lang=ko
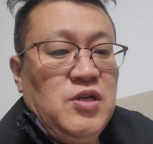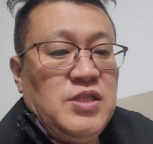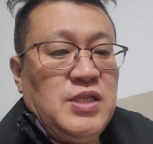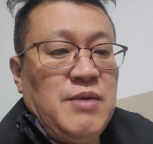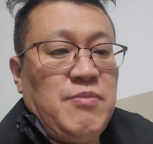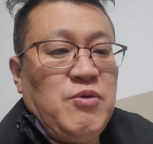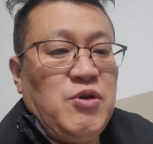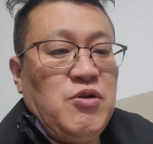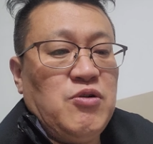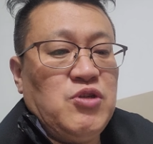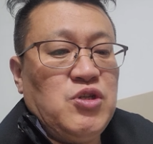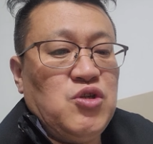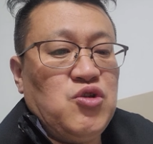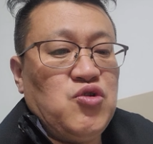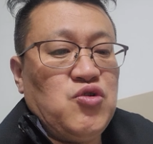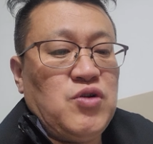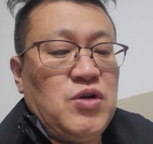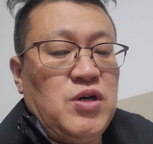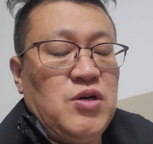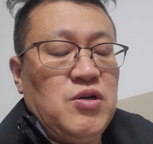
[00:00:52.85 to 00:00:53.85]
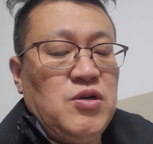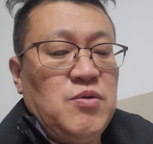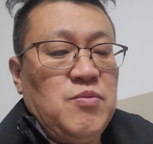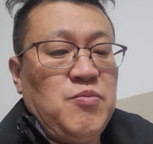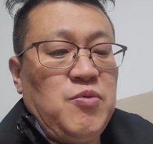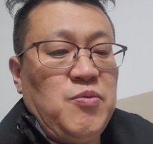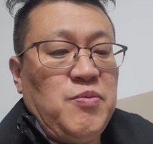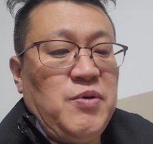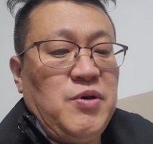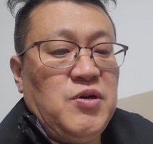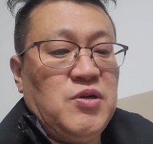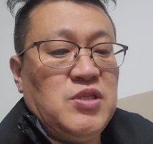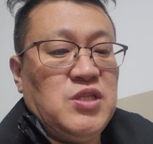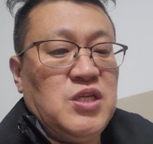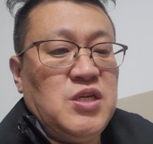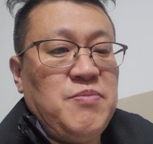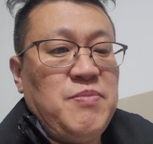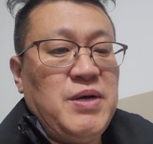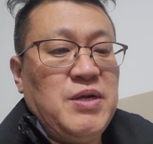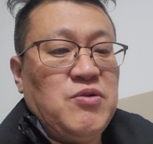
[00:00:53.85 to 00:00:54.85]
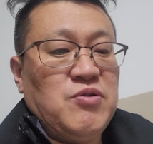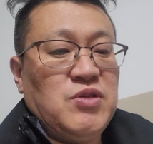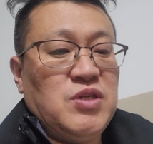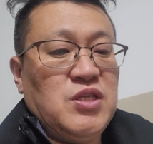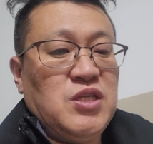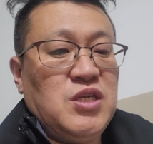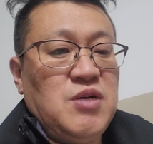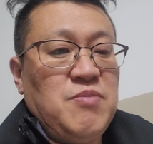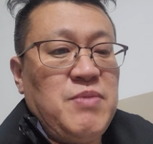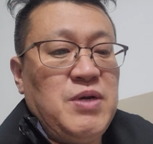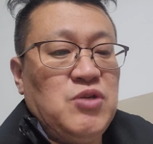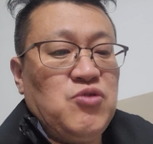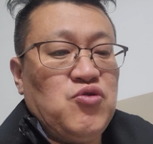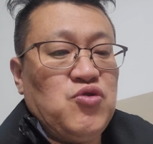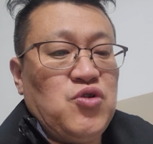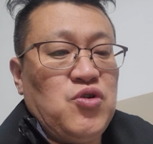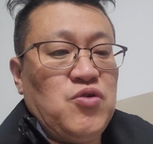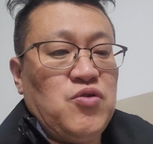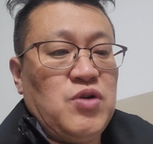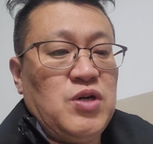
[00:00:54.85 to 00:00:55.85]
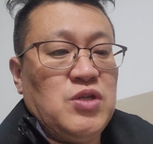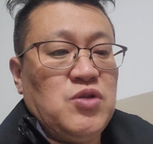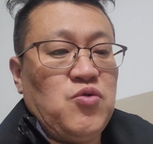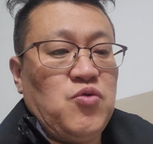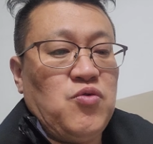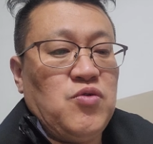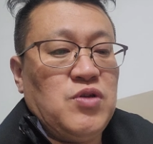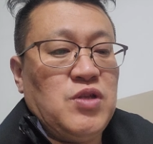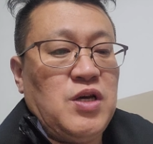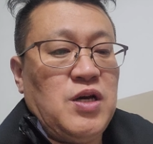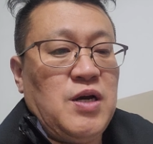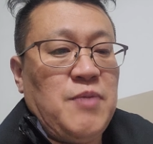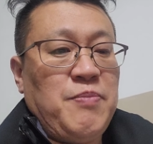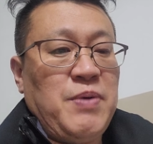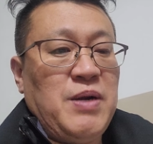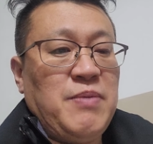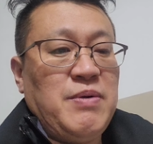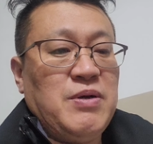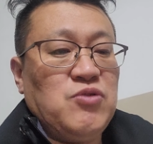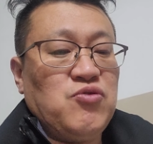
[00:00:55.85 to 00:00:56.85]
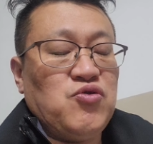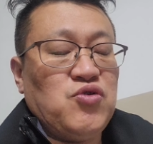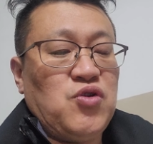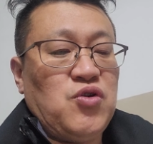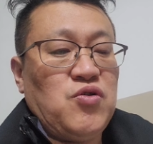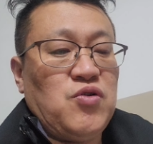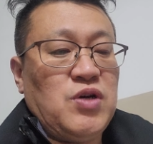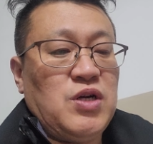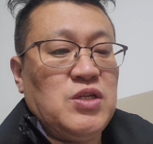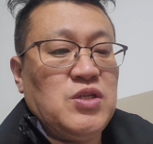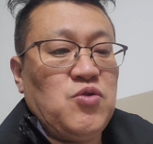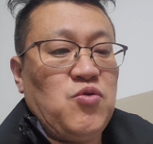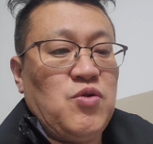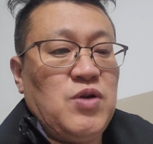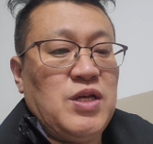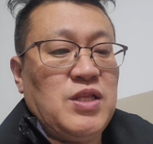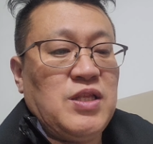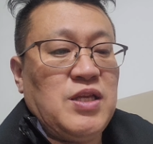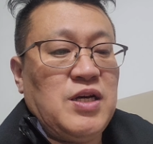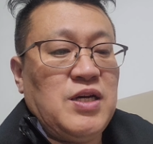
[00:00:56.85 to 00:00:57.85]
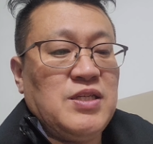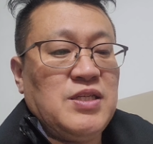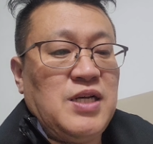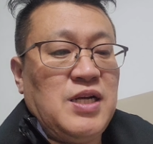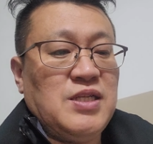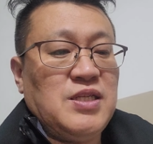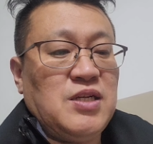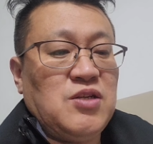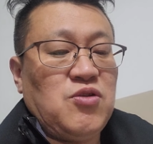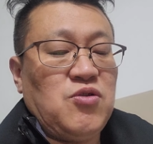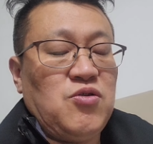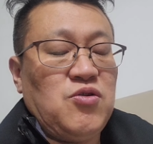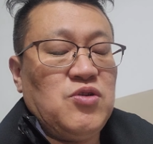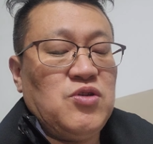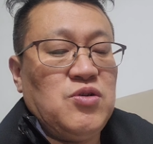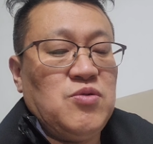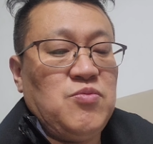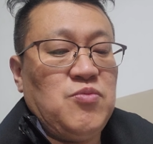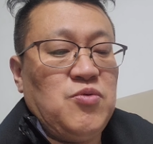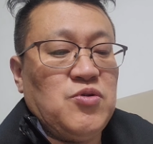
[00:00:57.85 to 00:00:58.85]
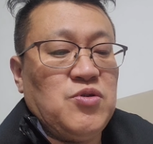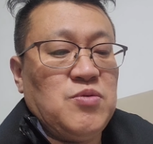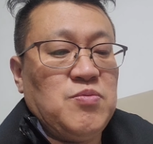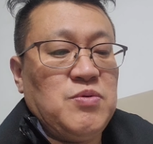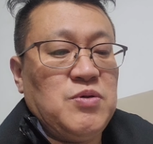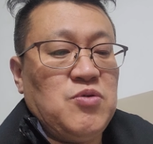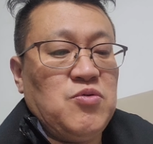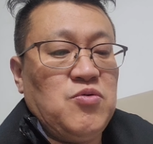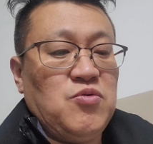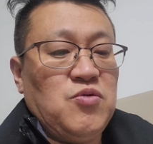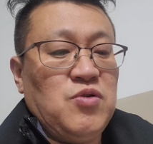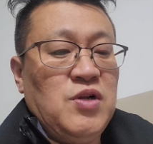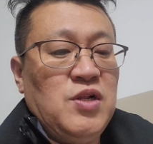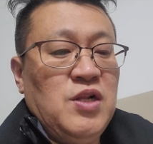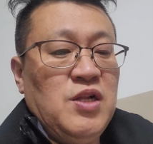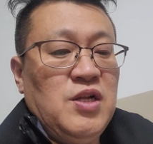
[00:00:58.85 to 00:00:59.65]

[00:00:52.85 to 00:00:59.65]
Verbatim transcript: 3개월치 주가를 보면 7만 원에서 7만 6천 원까지 오르다가 8만 6천 원까지 올랐다가 살짝 떨어지는 모습이고